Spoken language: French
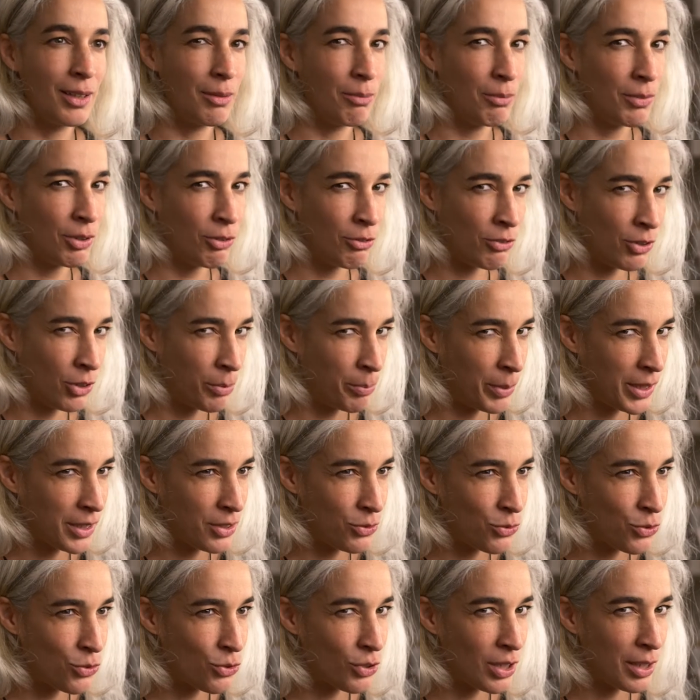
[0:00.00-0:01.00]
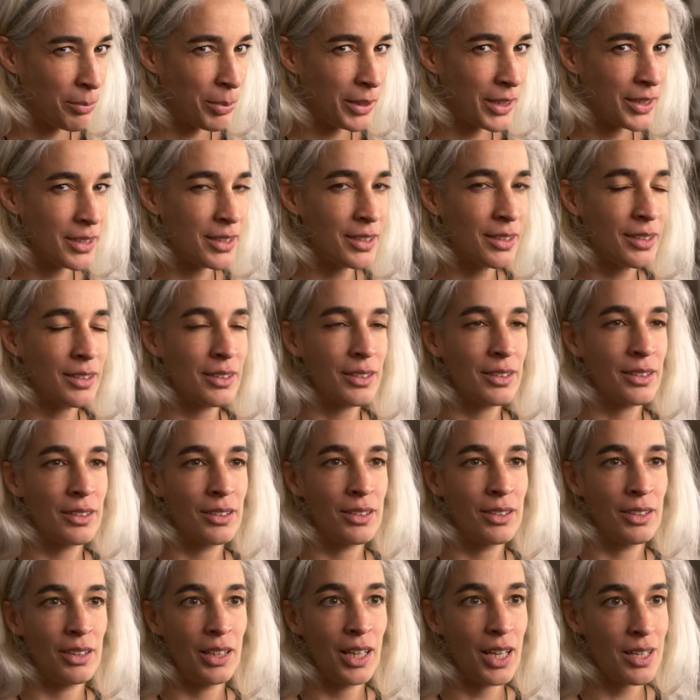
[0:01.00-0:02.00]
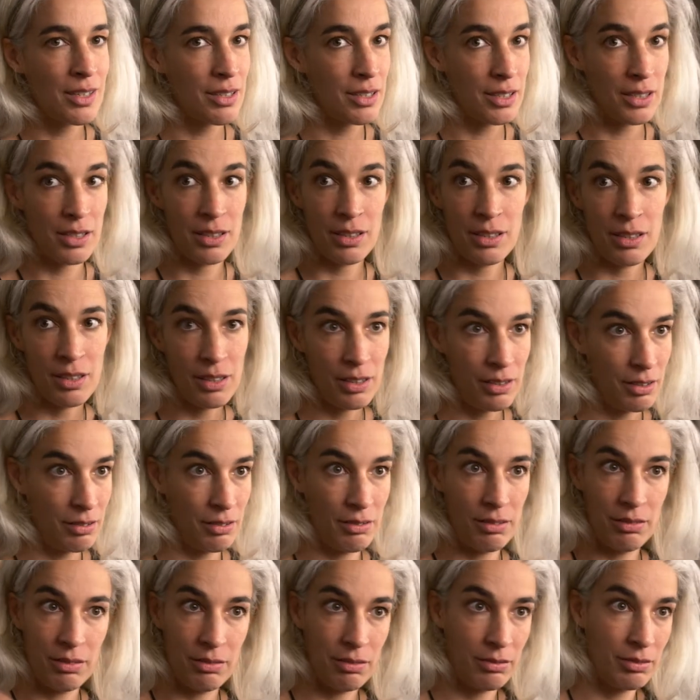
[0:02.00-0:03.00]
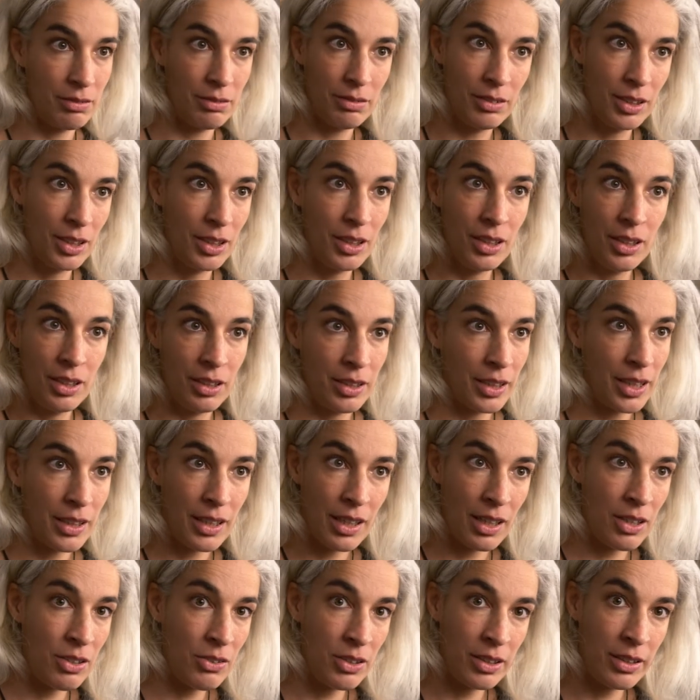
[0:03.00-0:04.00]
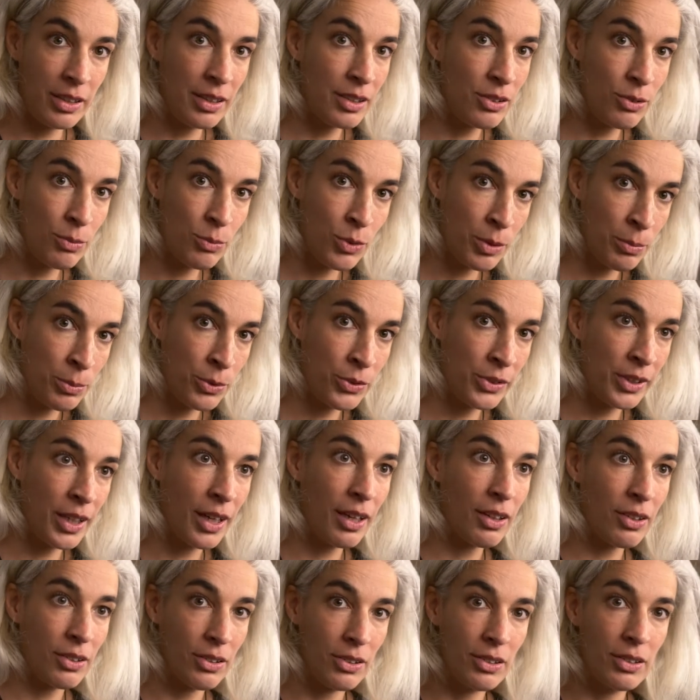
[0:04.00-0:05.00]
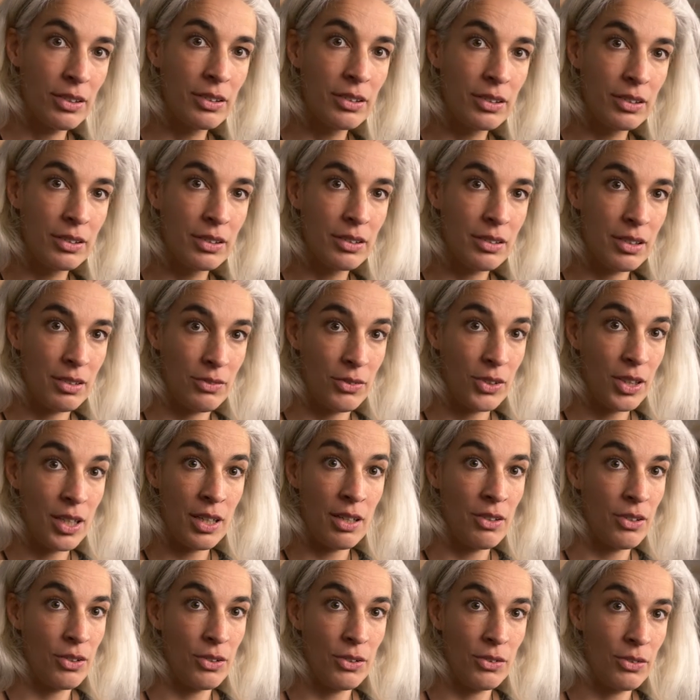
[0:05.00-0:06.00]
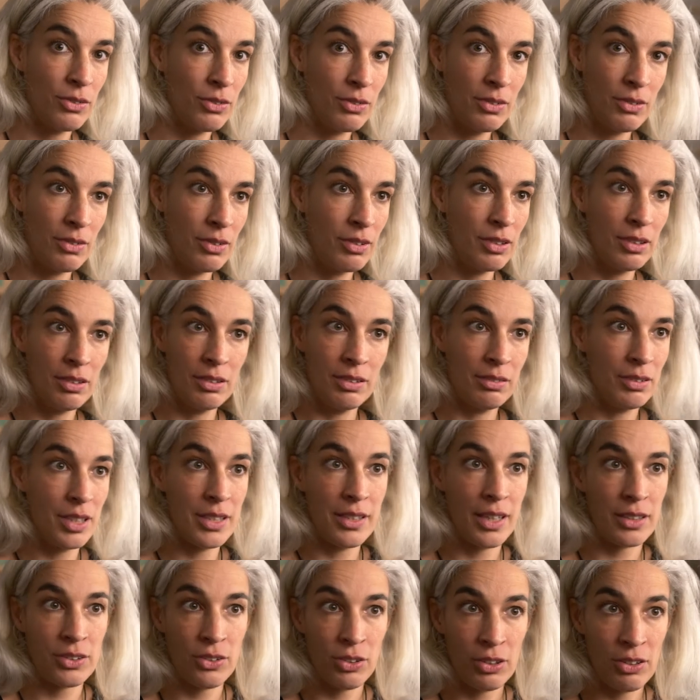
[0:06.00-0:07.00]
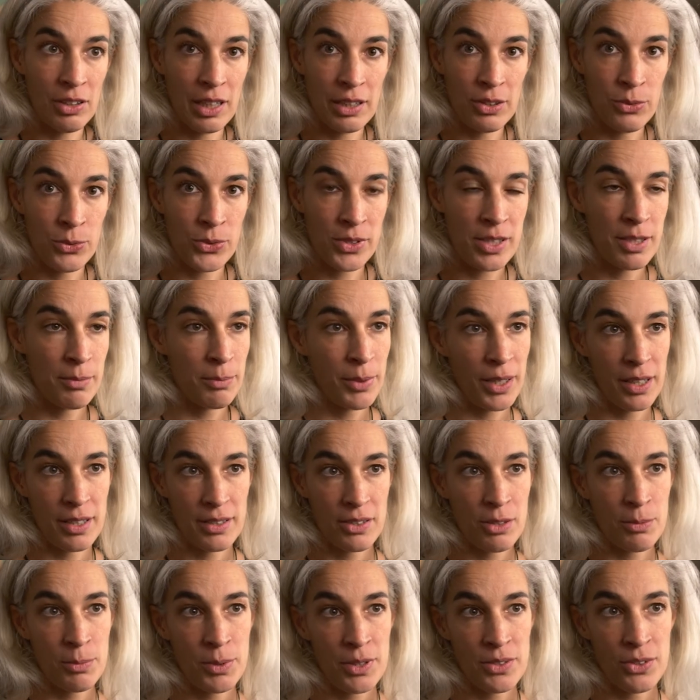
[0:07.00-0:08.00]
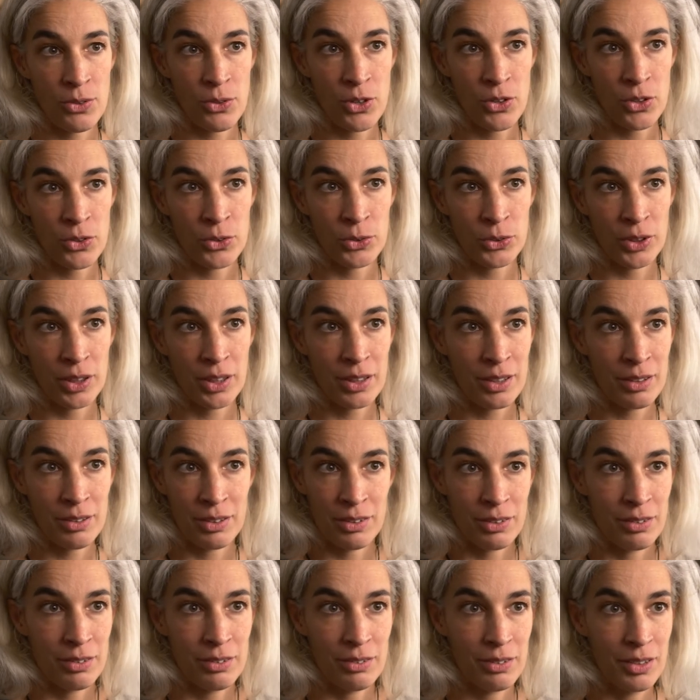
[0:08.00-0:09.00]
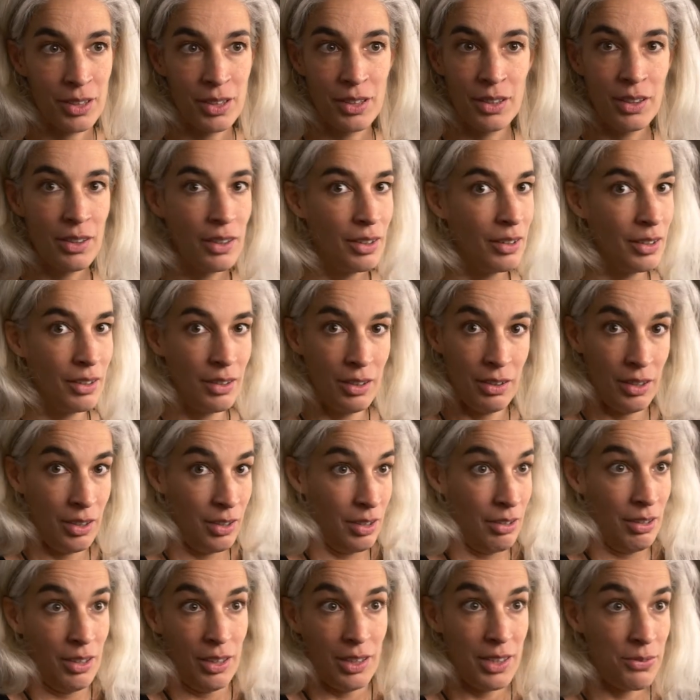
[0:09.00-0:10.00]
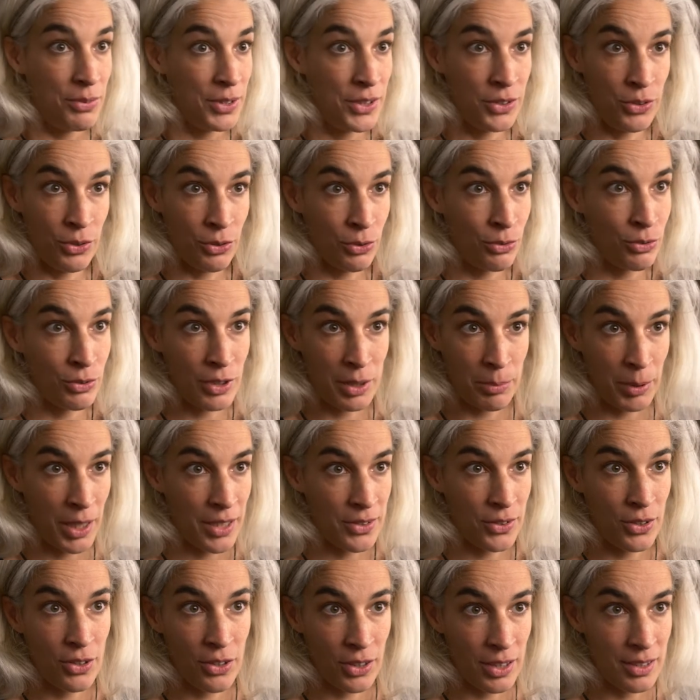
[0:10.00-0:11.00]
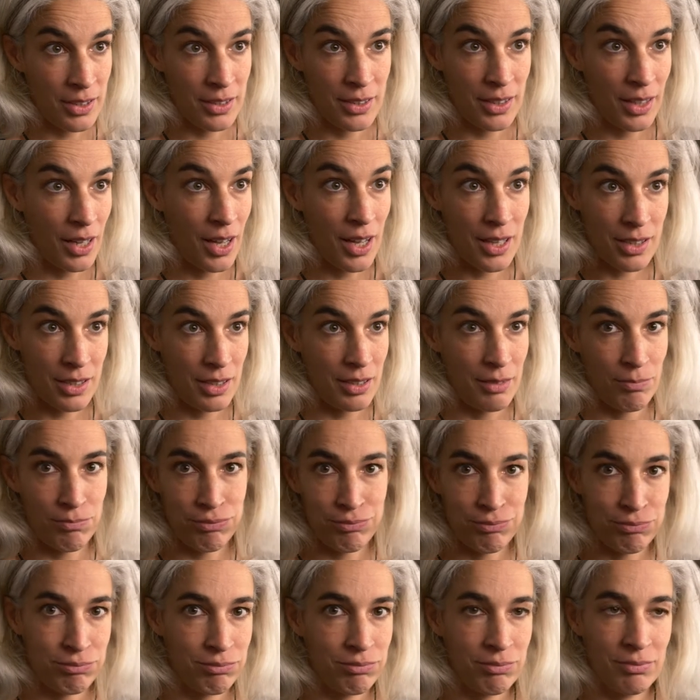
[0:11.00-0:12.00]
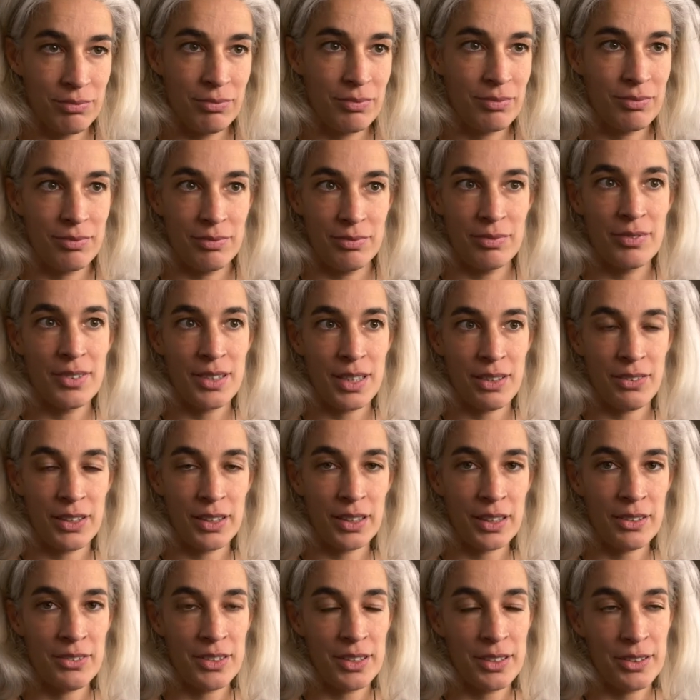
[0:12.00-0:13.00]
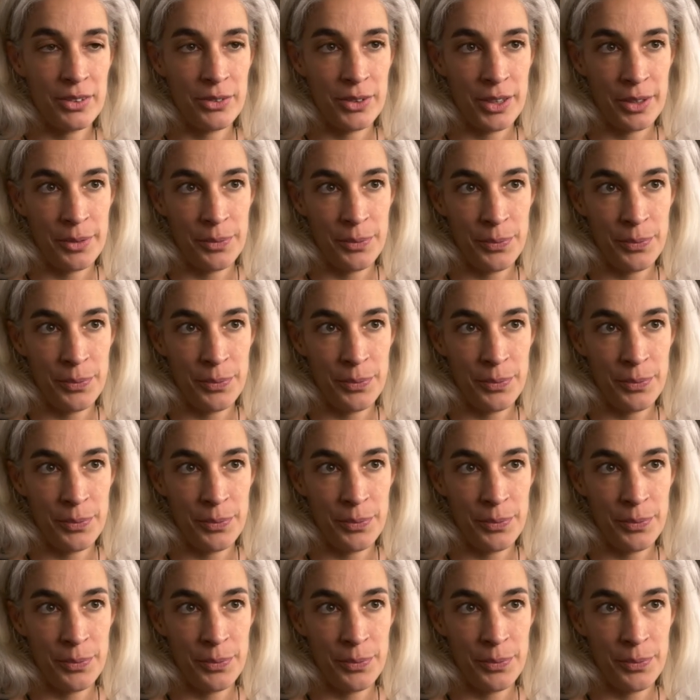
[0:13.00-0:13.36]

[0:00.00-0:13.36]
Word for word: mais on voit pas toujours la pratique. Euh, là, c'est euh, quelqu'un a une idée deux mois plus tard. Euh, voilà, les acteurs de la consigne par exemple, elles ont rencontré les vignerons, les brasseurs, etc. C'est ça va très vite. Ouais.